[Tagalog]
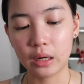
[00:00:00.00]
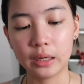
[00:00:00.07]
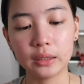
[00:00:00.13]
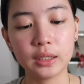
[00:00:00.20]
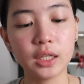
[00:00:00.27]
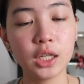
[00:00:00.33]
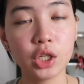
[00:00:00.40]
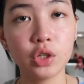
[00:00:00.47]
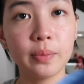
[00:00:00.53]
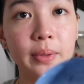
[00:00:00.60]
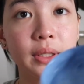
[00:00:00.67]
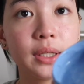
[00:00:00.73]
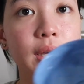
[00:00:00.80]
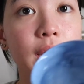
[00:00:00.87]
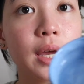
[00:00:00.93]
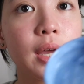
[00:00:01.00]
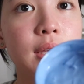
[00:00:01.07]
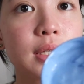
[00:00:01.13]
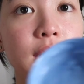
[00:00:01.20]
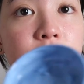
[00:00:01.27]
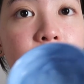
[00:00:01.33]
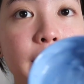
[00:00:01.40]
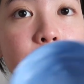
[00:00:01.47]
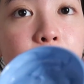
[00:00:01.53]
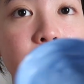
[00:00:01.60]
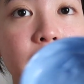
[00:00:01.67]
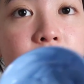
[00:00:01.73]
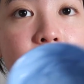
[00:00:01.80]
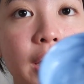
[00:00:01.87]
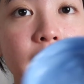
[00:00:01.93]
Ayan, tignan nyo naman guys. Ang dami pa
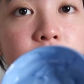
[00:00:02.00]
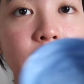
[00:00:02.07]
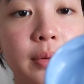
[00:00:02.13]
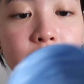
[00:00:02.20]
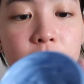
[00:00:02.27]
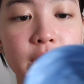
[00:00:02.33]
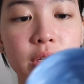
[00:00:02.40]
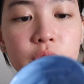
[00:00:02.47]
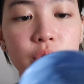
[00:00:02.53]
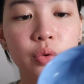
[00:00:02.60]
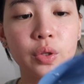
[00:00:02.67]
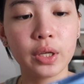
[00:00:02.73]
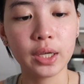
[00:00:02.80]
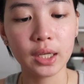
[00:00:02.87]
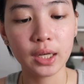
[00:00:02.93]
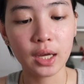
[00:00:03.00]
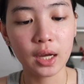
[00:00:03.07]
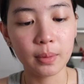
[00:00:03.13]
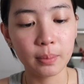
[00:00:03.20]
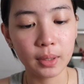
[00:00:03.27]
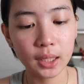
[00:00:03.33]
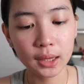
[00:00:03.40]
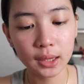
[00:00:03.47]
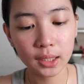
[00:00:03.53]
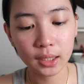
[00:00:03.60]
rin niya kahit ilang beses ko na ginamit.